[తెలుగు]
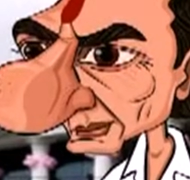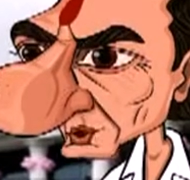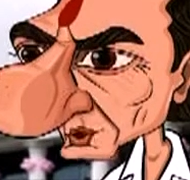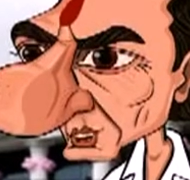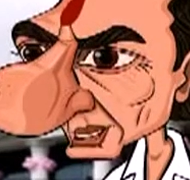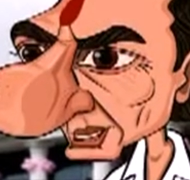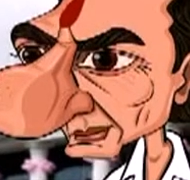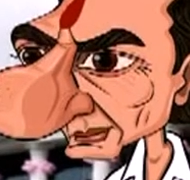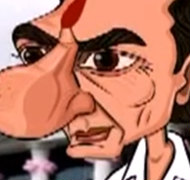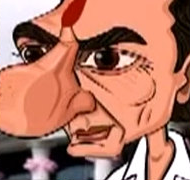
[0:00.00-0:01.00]
నా దగ్గర
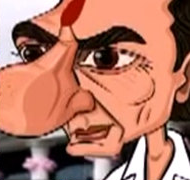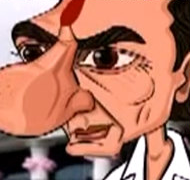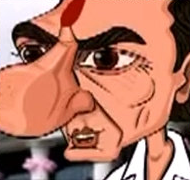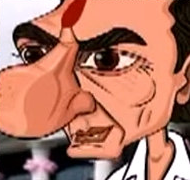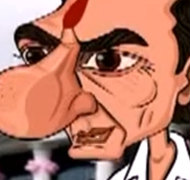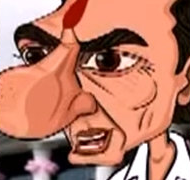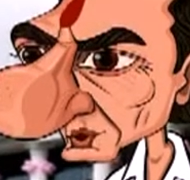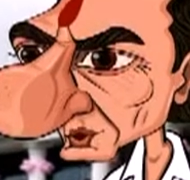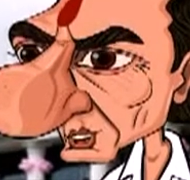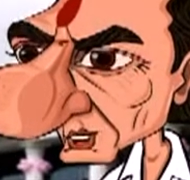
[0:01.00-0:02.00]
పరమనా
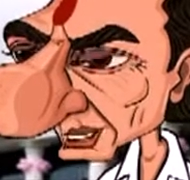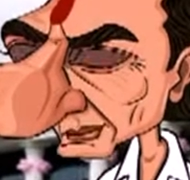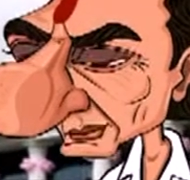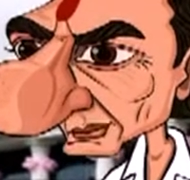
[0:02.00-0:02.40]
కొడుకు ఉన్నది